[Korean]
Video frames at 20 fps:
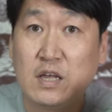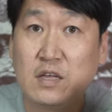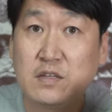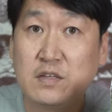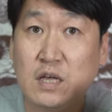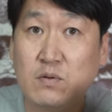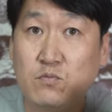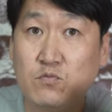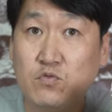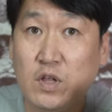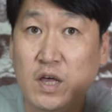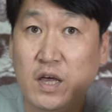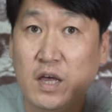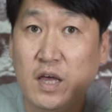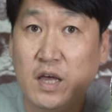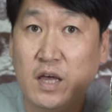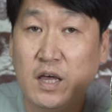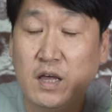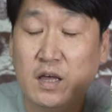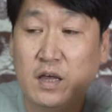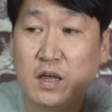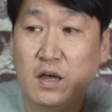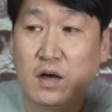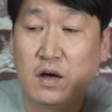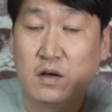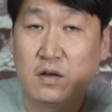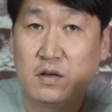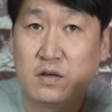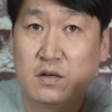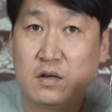생분해
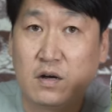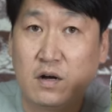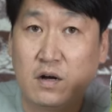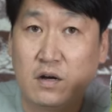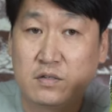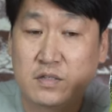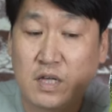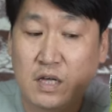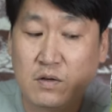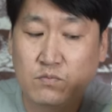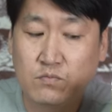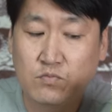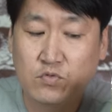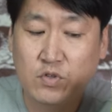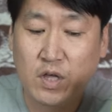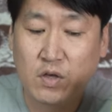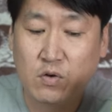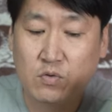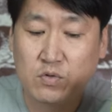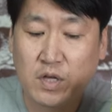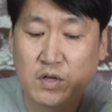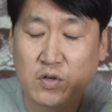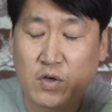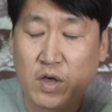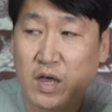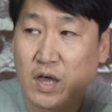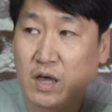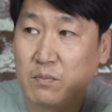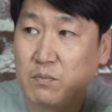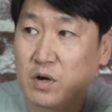어, 생분해
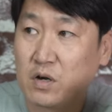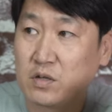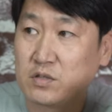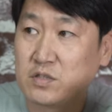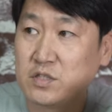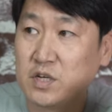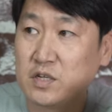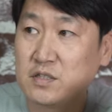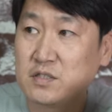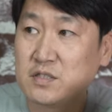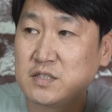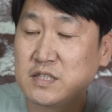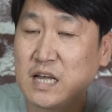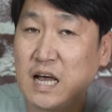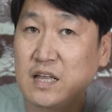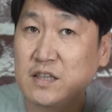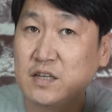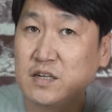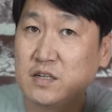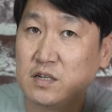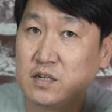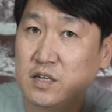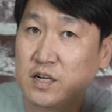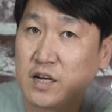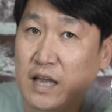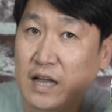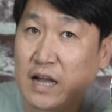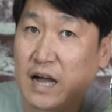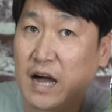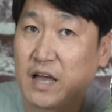요새에 뭐 젖산을
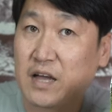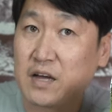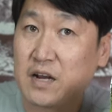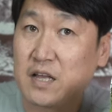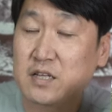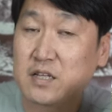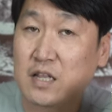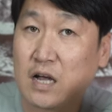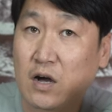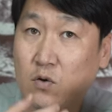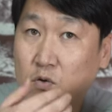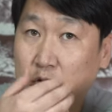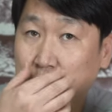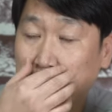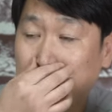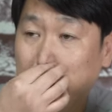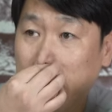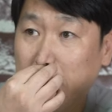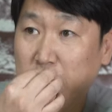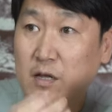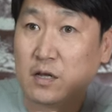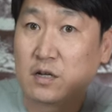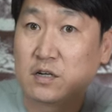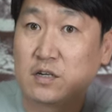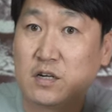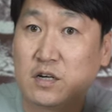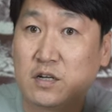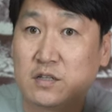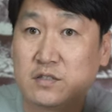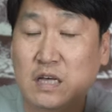열에 가열해서 나오는
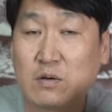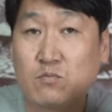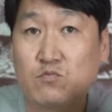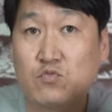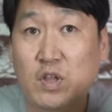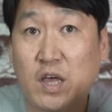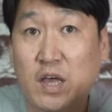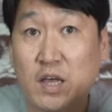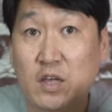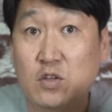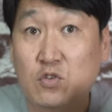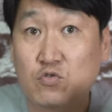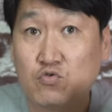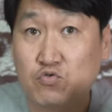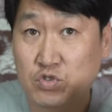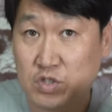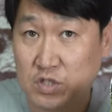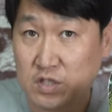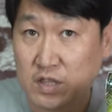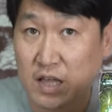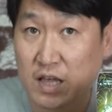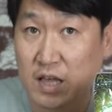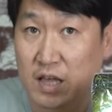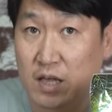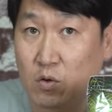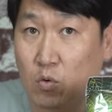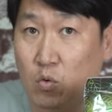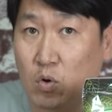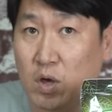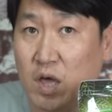그런
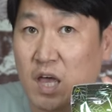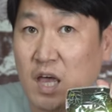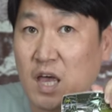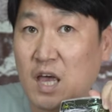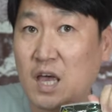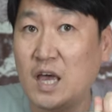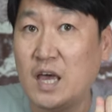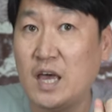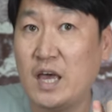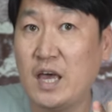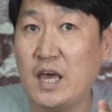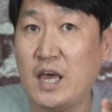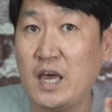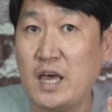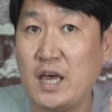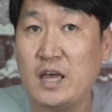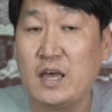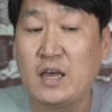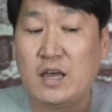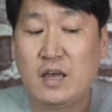생분의수진데 요게